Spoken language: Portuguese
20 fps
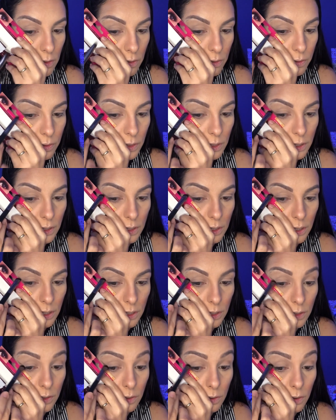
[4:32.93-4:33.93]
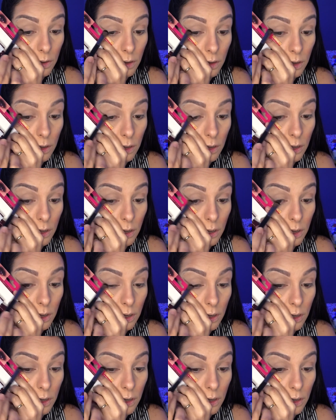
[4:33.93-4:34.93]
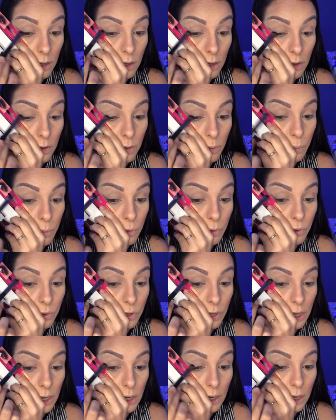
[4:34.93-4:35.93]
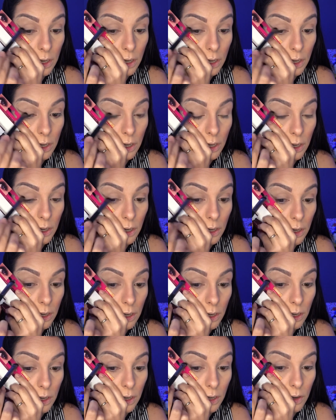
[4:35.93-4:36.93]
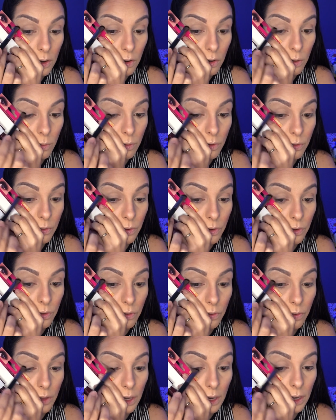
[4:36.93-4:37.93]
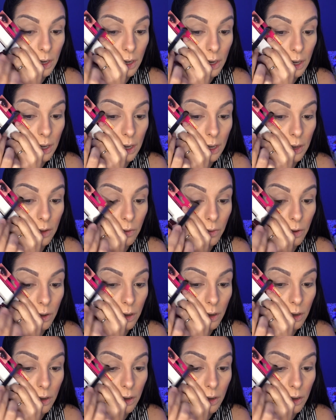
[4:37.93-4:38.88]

Fiz isso, eu vou puxar como se fosse um delineado, ó.